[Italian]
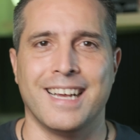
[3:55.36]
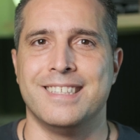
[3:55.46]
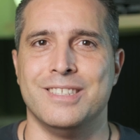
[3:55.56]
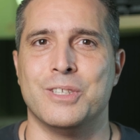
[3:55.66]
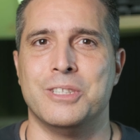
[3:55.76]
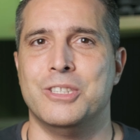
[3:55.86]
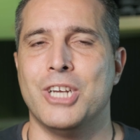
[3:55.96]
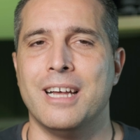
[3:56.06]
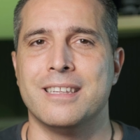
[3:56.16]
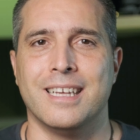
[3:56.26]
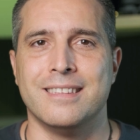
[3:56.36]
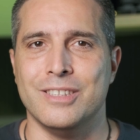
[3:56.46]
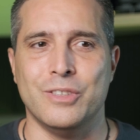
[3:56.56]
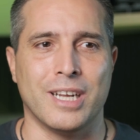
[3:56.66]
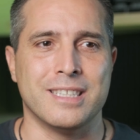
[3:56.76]
Ragazzi, c'è già tanta
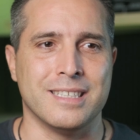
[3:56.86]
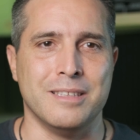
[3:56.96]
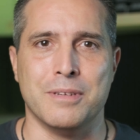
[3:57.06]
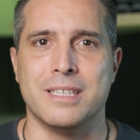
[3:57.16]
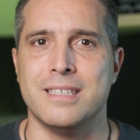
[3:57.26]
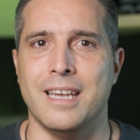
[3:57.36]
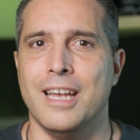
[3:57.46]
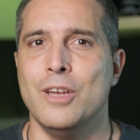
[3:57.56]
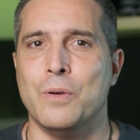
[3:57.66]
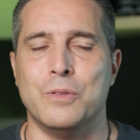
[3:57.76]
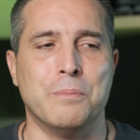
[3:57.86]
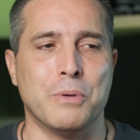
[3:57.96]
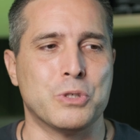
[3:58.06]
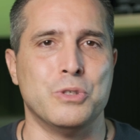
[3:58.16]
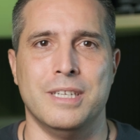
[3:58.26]
ignoranza di per sé, io non
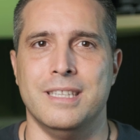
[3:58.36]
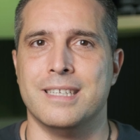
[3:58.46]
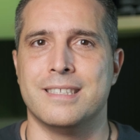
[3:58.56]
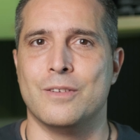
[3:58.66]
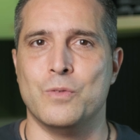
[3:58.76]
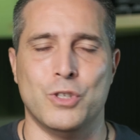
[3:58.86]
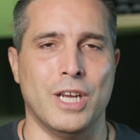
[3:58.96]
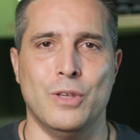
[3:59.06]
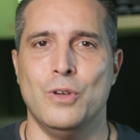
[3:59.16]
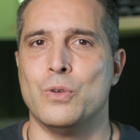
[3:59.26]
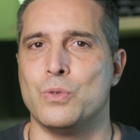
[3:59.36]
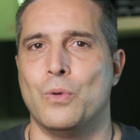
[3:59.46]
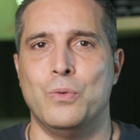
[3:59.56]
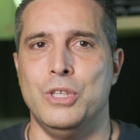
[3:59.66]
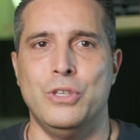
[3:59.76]
posso dire di essere un genio, io
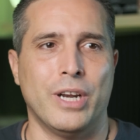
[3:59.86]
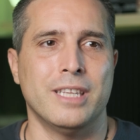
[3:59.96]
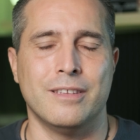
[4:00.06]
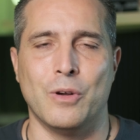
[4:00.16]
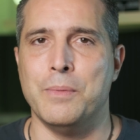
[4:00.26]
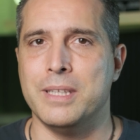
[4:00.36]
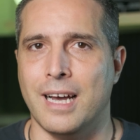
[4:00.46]
sono un ignorante come